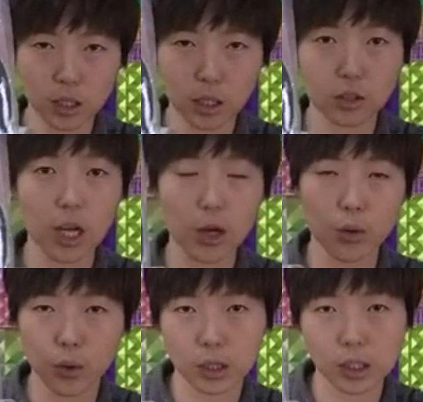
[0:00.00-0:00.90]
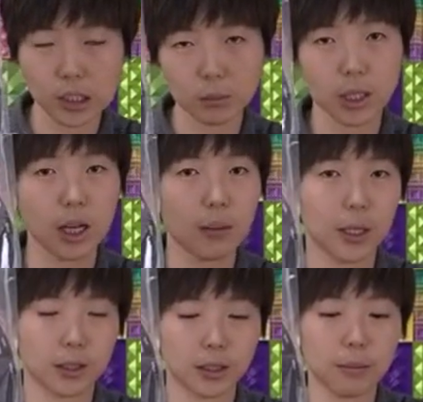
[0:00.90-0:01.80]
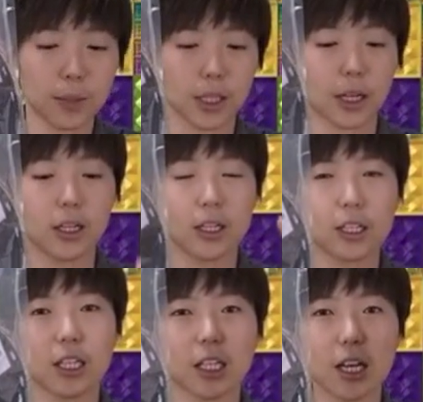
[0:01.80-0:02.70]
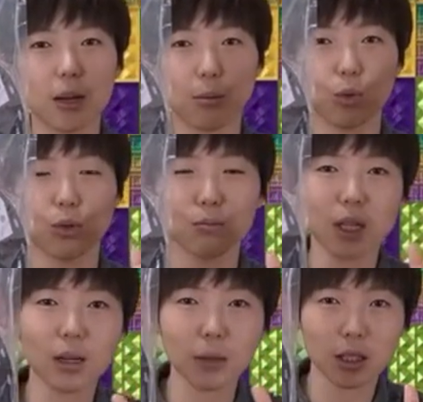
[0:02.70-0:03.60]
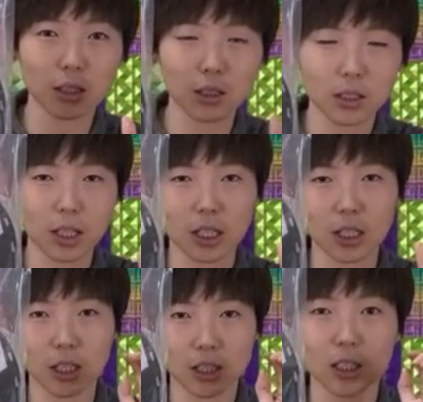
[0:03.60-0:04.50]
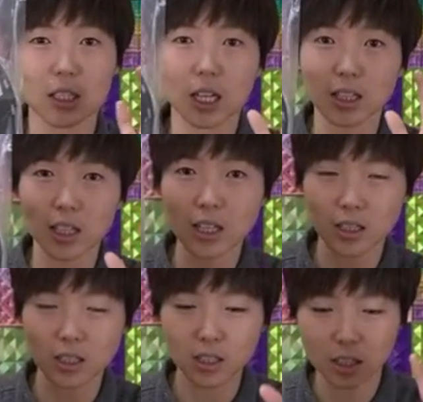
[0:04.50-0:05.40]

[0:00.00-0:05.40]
해서 사용하는 필라멘트입니다 근데 이게 모든 필라멘트를 쓰는 게 아니라 진짜 제가 딱 쓰는